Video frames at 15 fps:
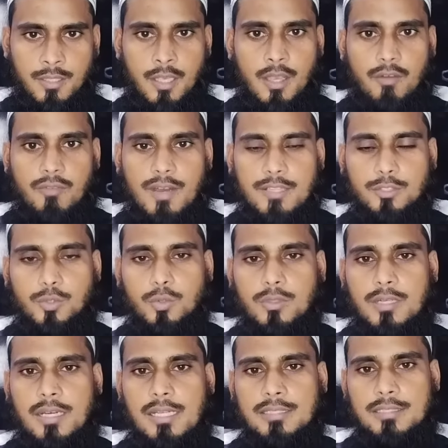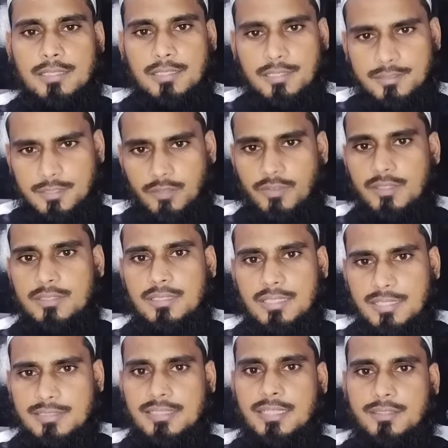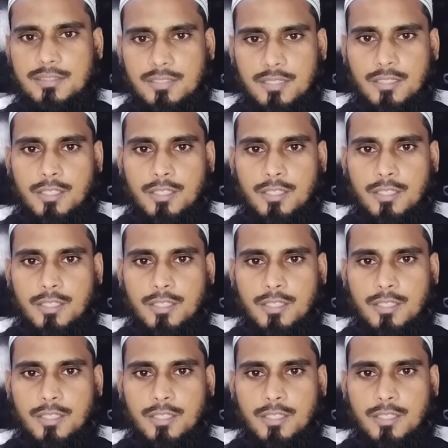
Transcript: बाज़ात लिखते वक्त लग जाती है